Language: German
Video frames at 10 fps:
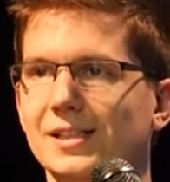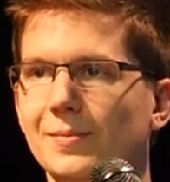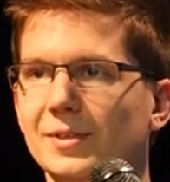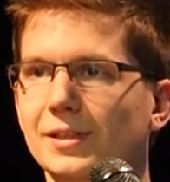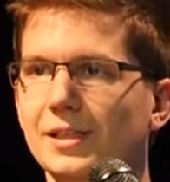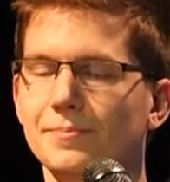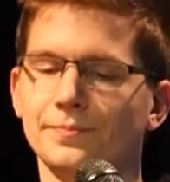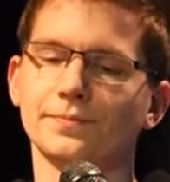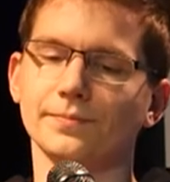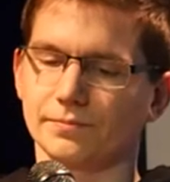
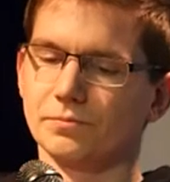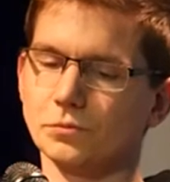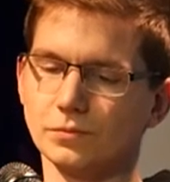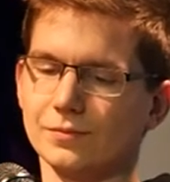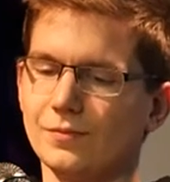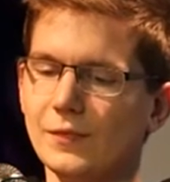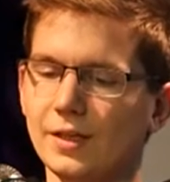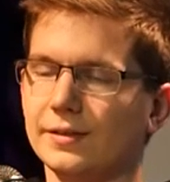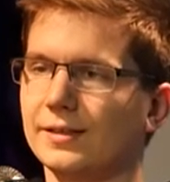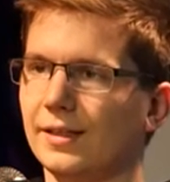Wasserbetrieben
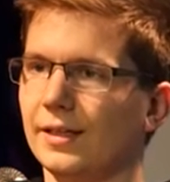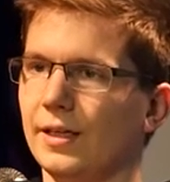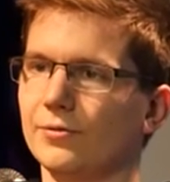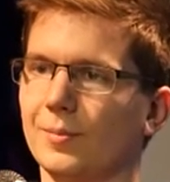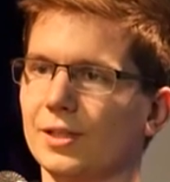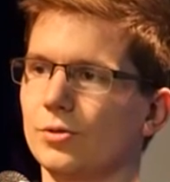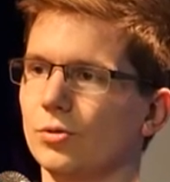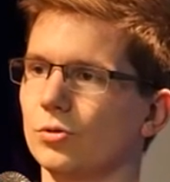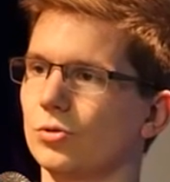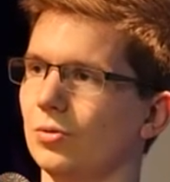äh,
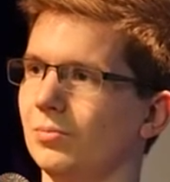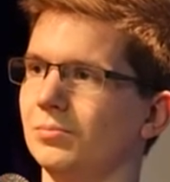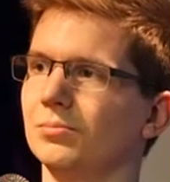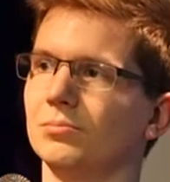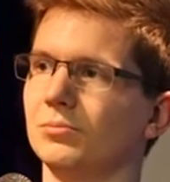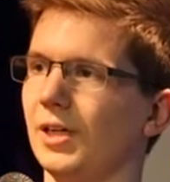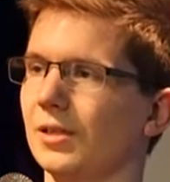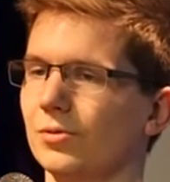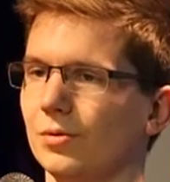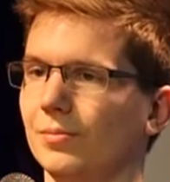Informationen zum,
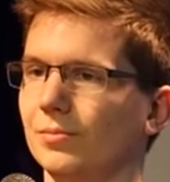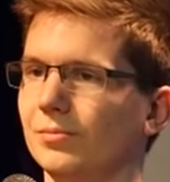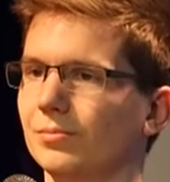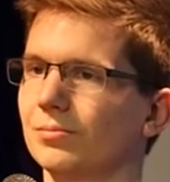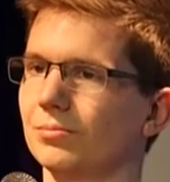ja, zum